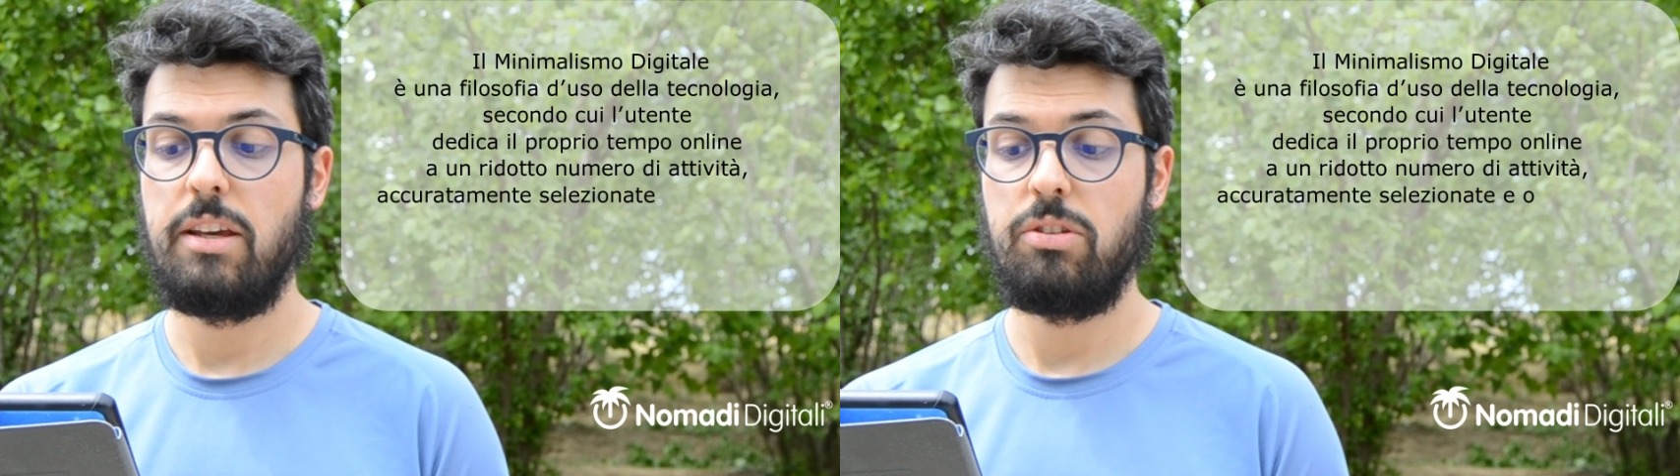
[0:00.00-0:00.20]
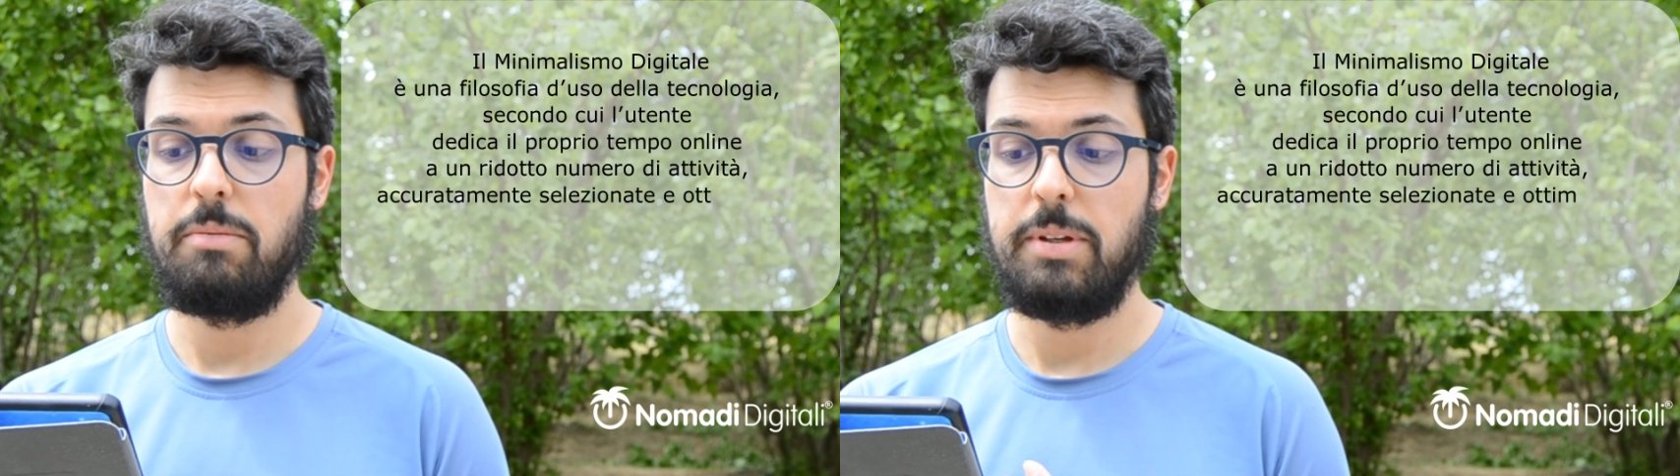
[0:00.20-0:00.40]

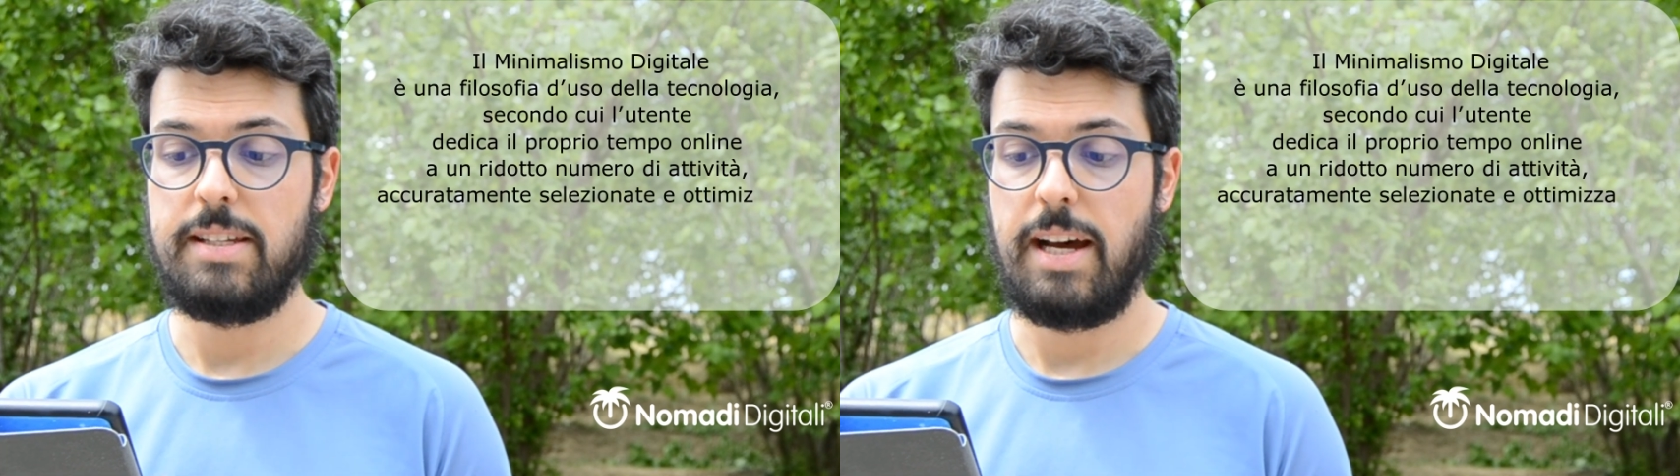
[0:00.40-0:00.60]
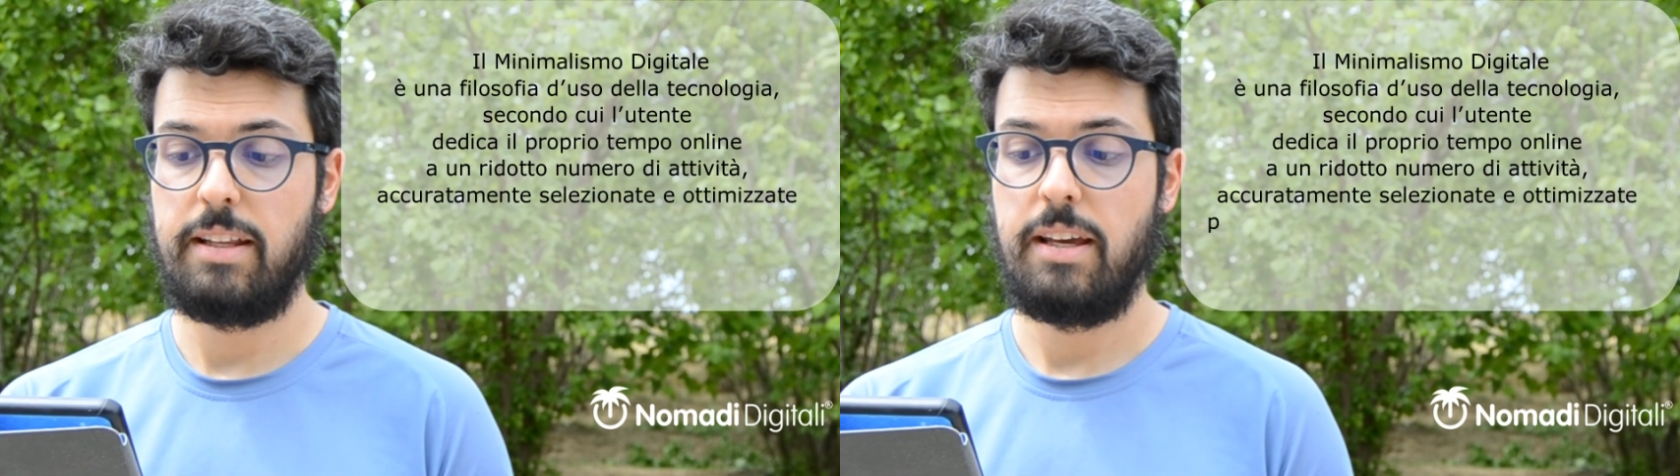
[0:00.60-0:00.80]
e
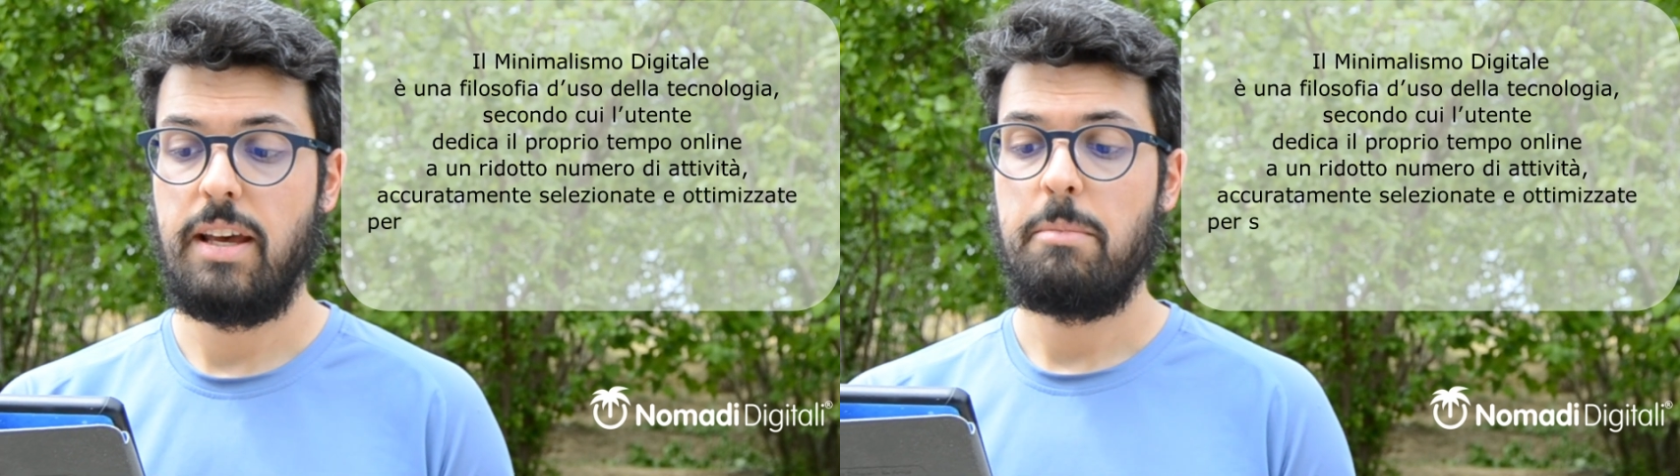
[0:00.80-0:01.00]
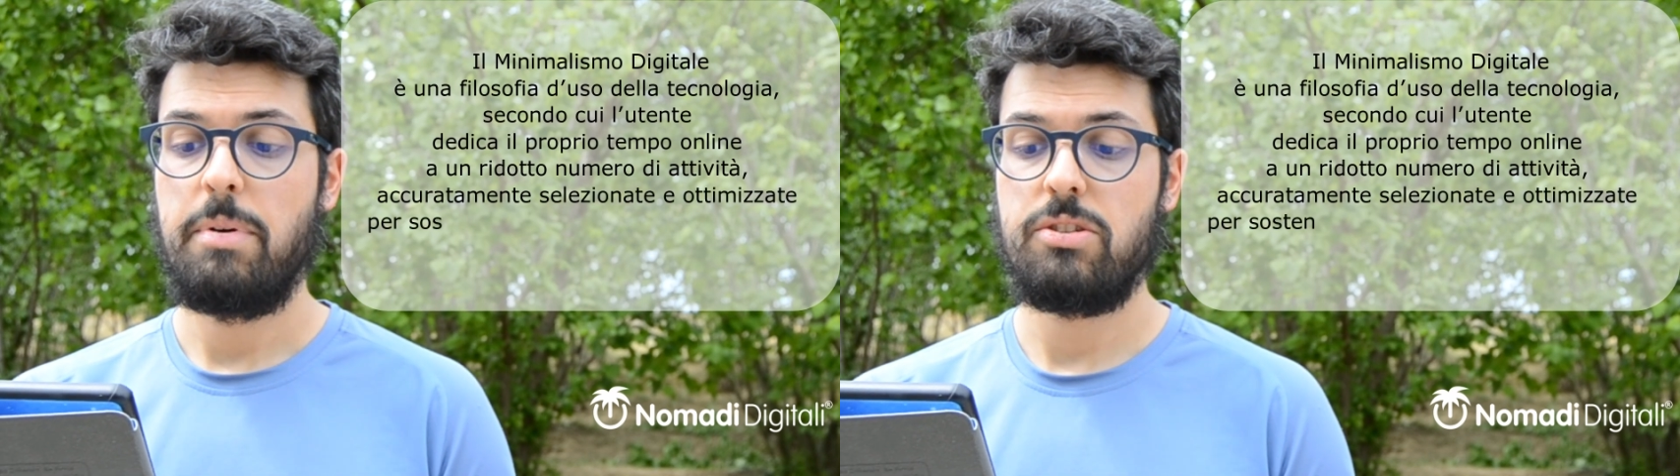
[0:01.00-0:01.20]
ottimizzate
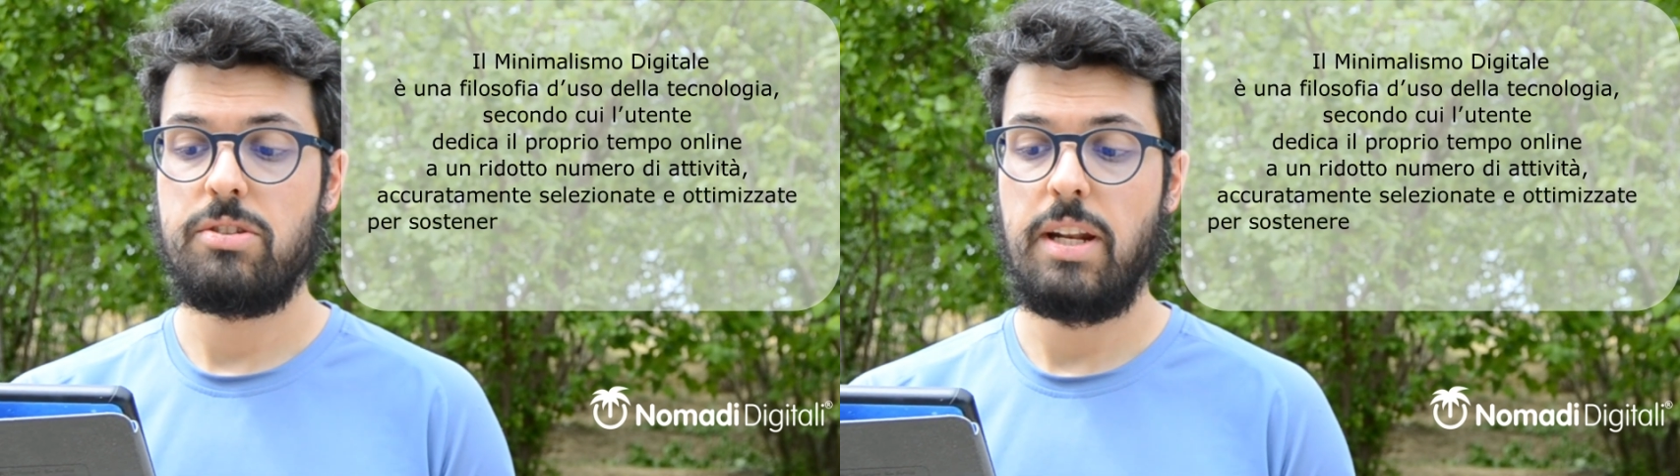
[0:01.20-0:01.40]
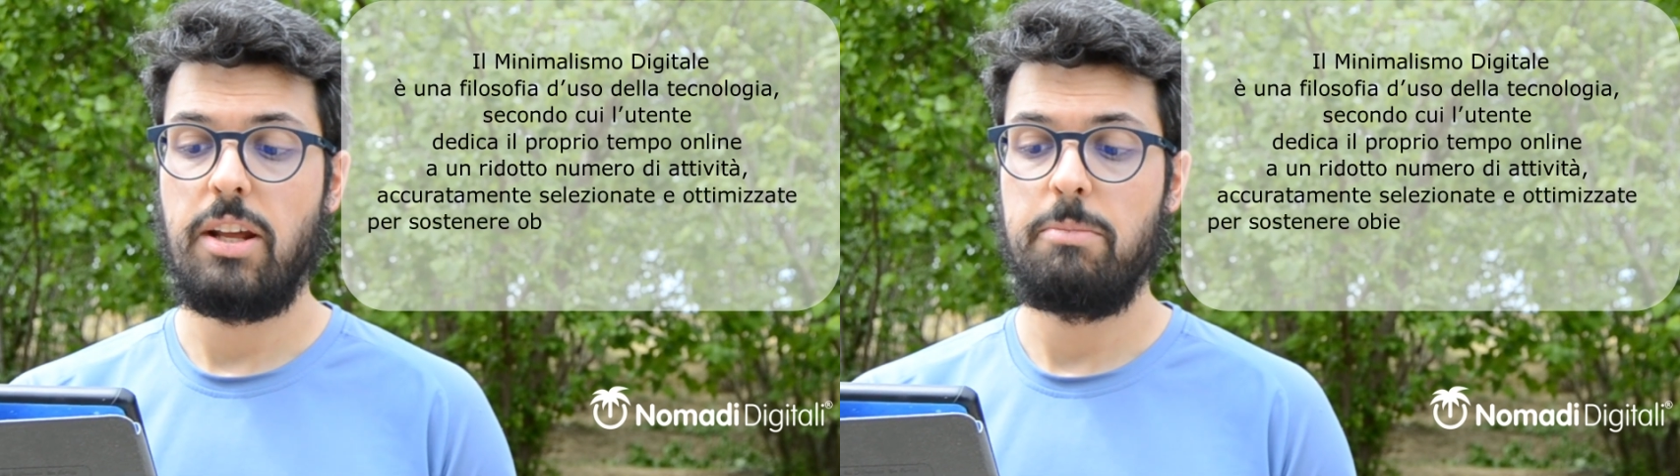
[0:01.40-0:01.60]
per sostenere